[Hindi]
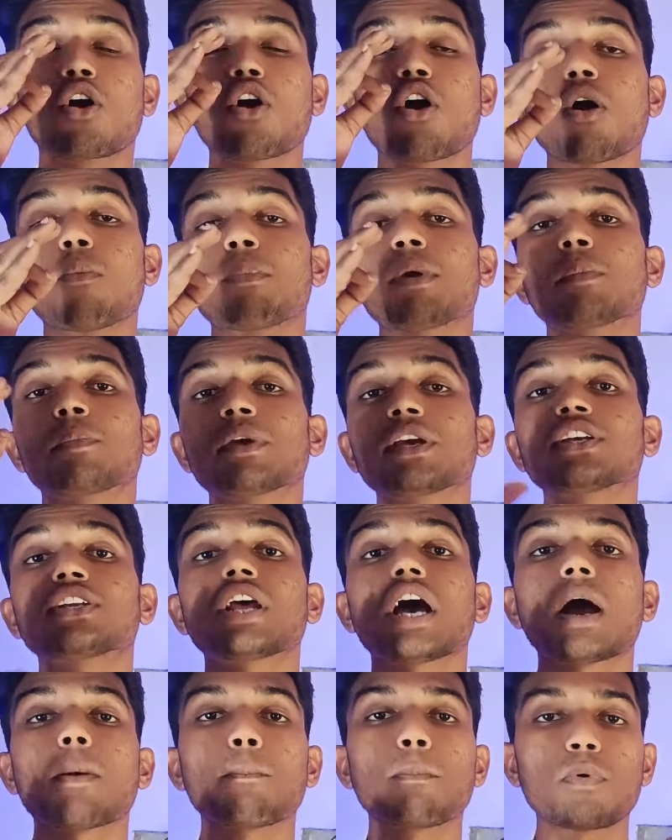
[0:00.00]
कॉपी
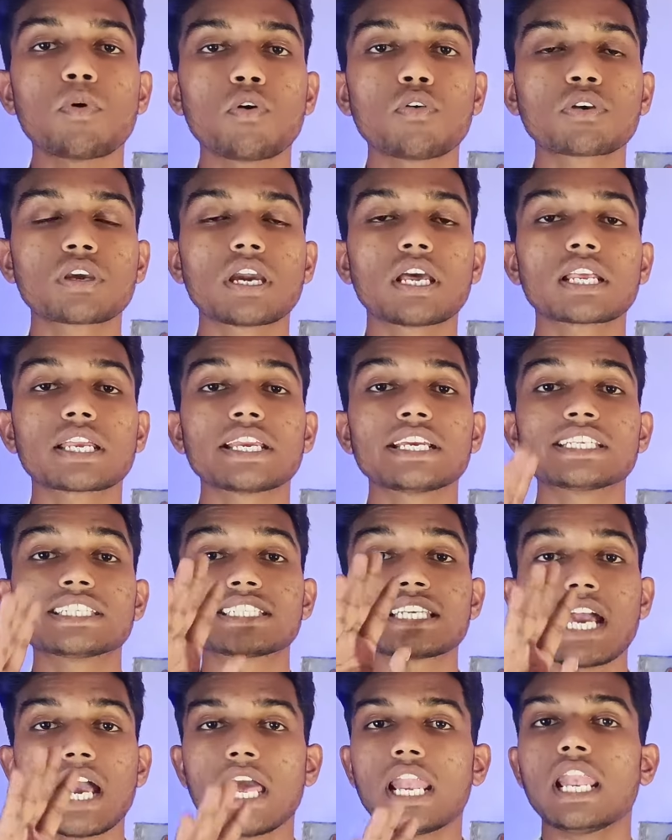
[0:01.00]
पेस्ट अपलोड करके
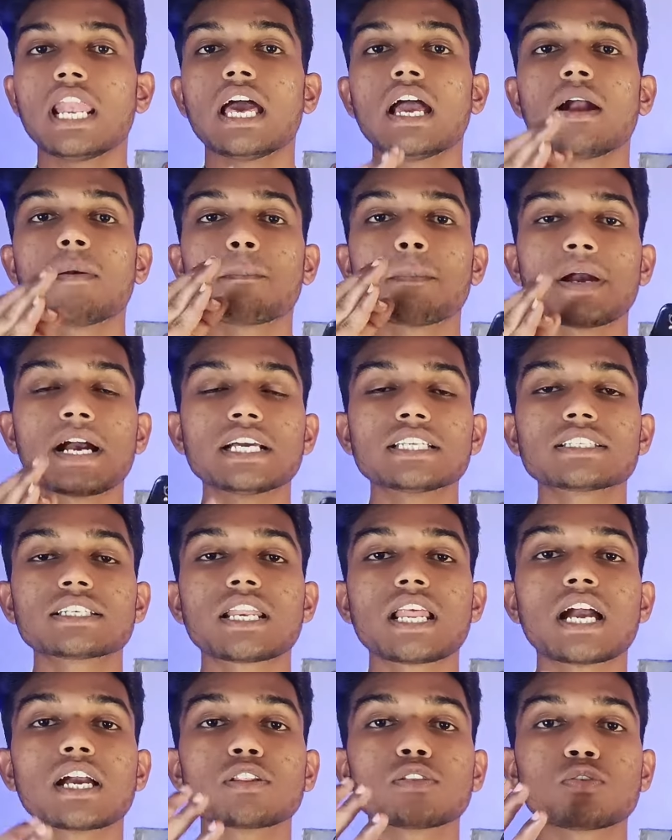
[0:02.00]
चार लाख
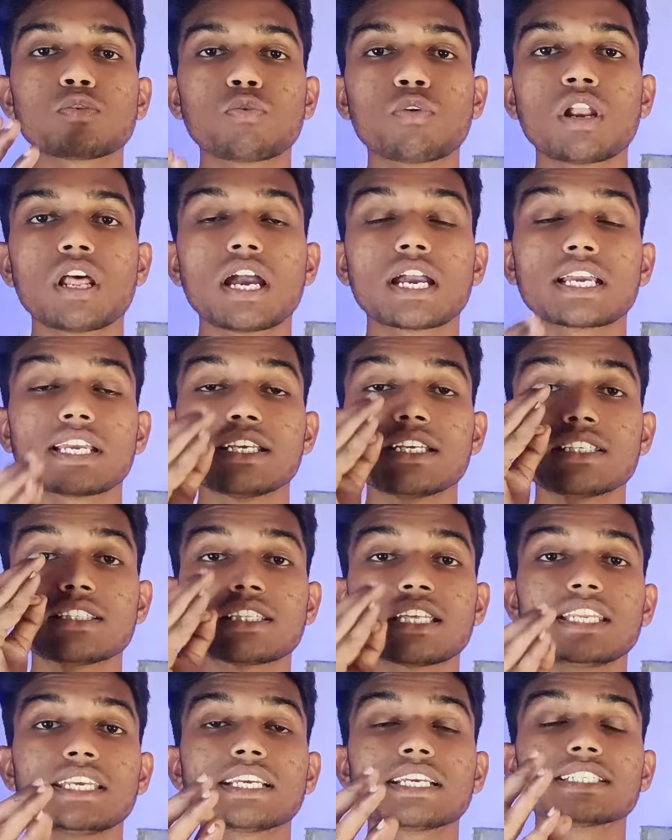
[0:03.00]
पाँच लाख दो लाख
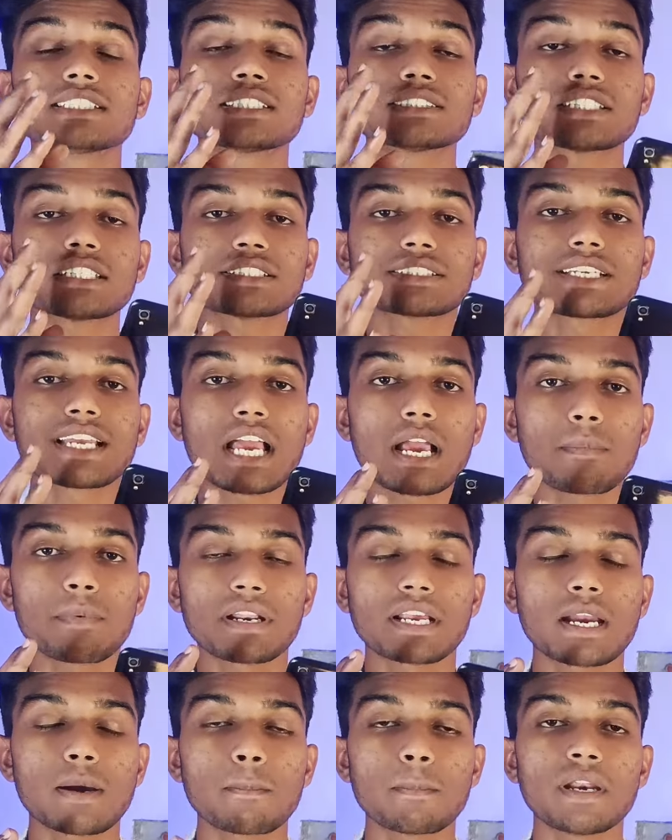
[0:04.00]
इस तरीके से
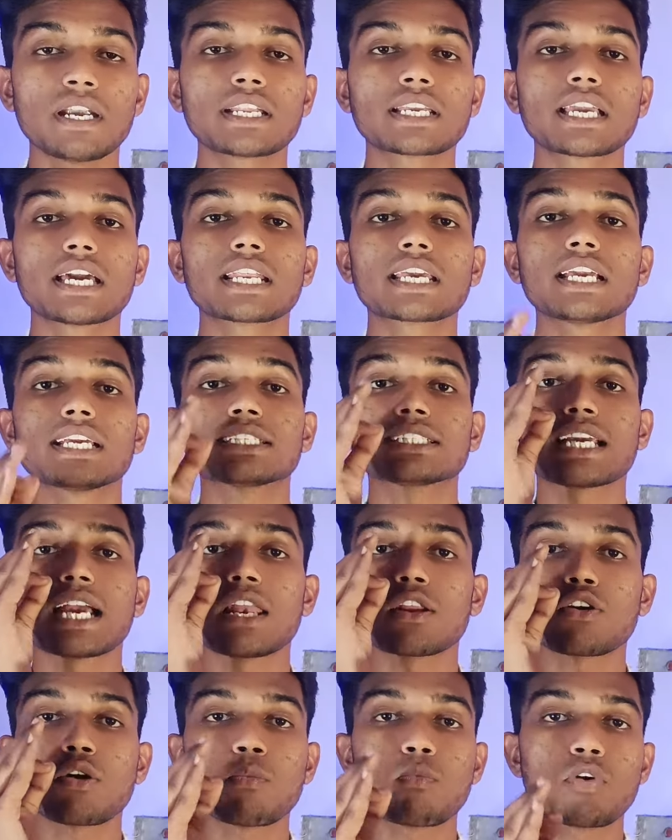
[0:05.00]
सब्सक्राइबर कम्प्लीट करके
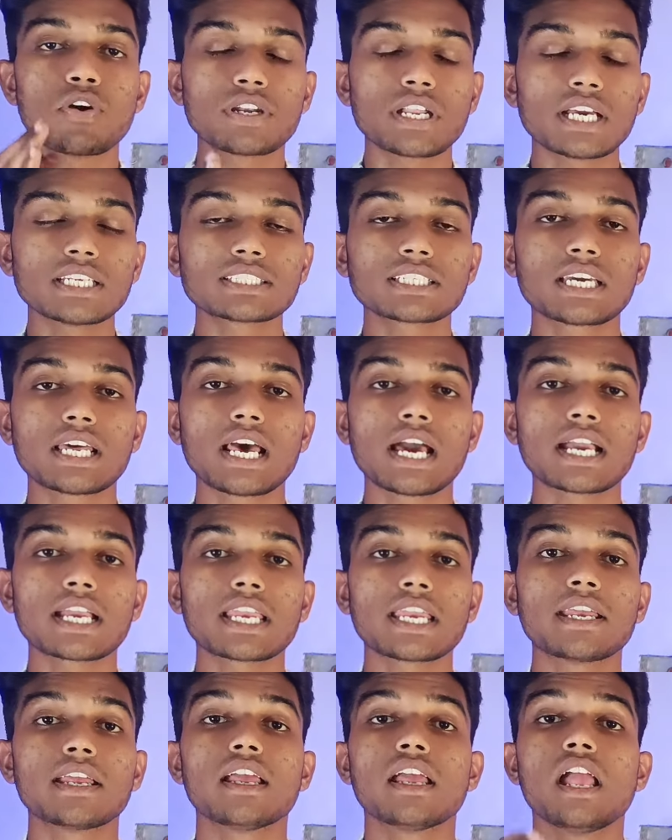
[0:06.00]
चैनल को मोनिटाइज करा
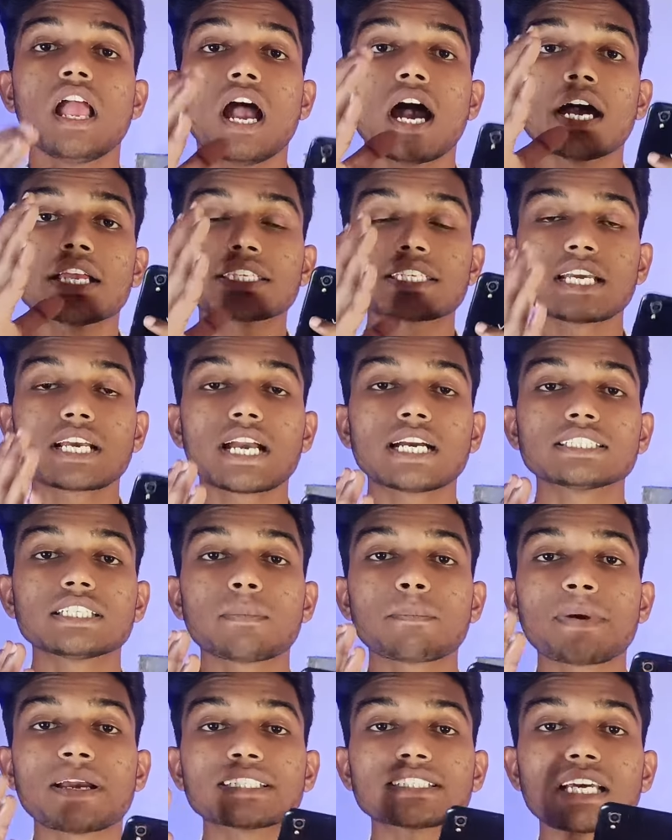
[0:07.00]
के अच्छा
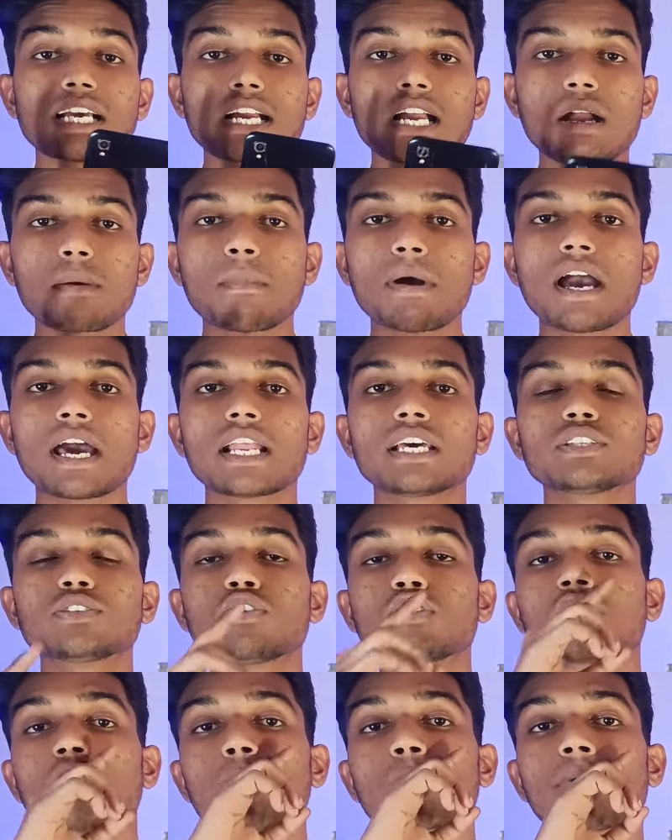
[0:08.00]
खासा पैसा कमा रहा
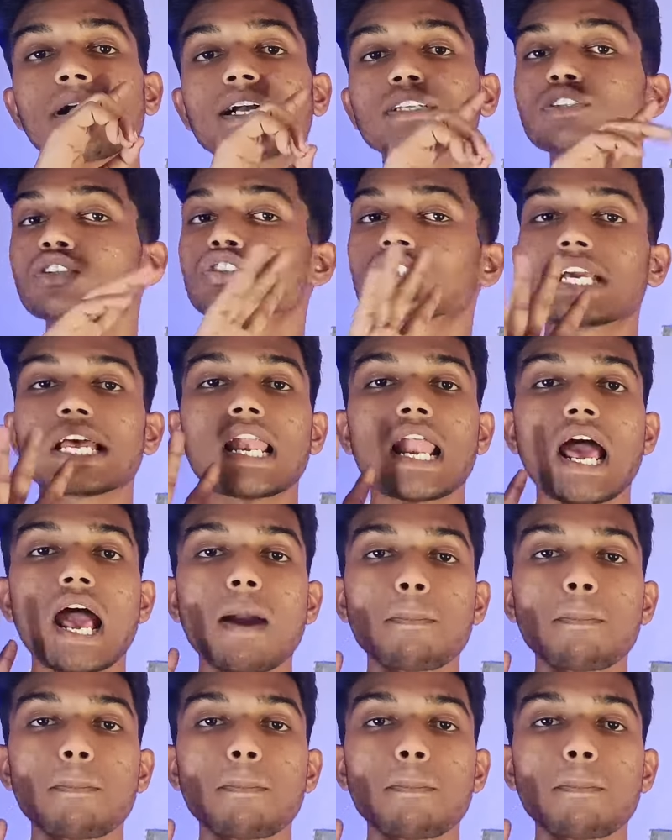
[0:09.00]
जो कि पांचों चैनल